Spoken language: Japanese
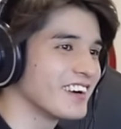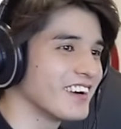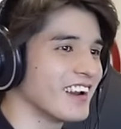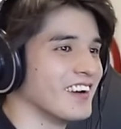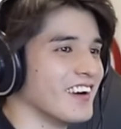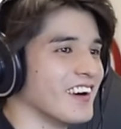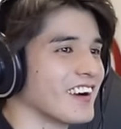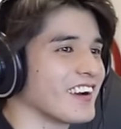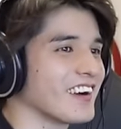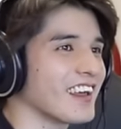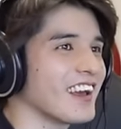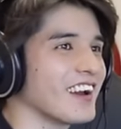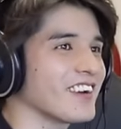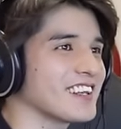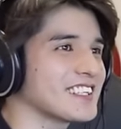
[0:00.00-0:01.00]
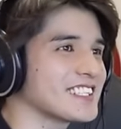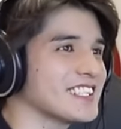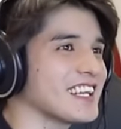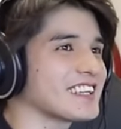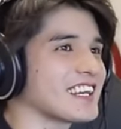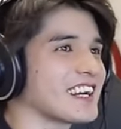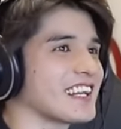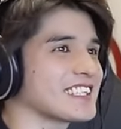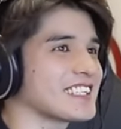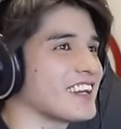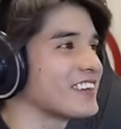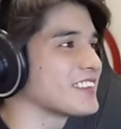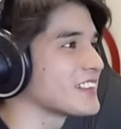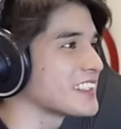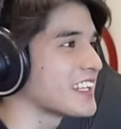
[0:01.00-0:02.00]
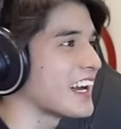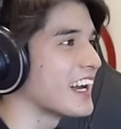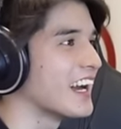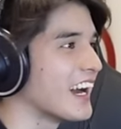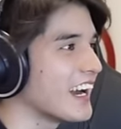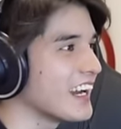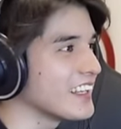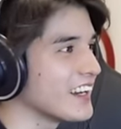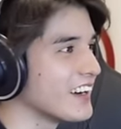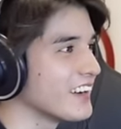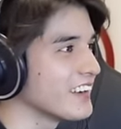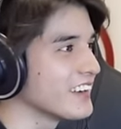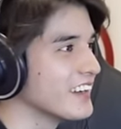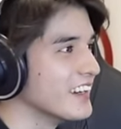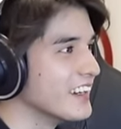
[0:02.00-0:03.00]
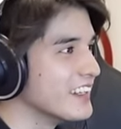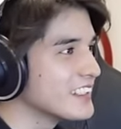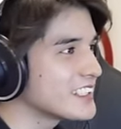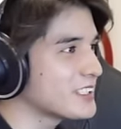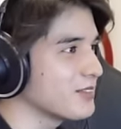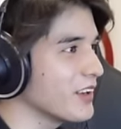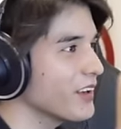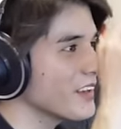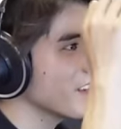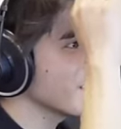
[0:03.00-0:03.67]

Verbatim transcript: これ、これ俺好きだったから採用しました。はい、どん。爪を切